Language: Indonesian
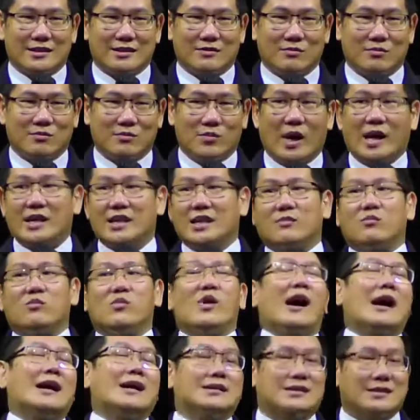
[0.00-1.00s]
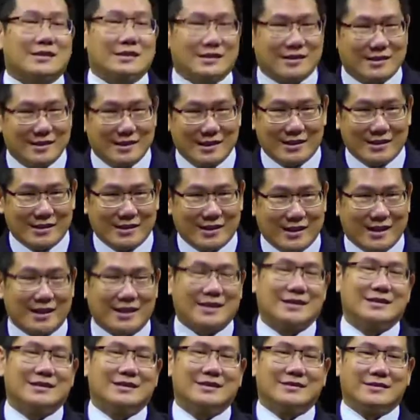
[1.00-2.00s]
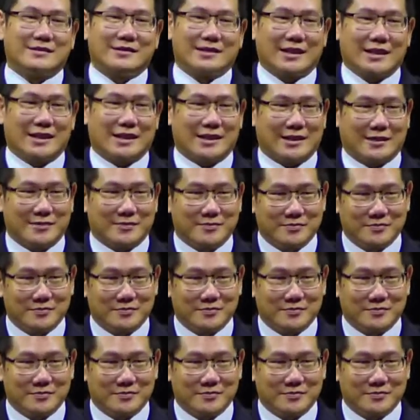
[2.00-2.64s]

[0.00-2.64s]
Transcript: banyak banget gitu ya. Nah,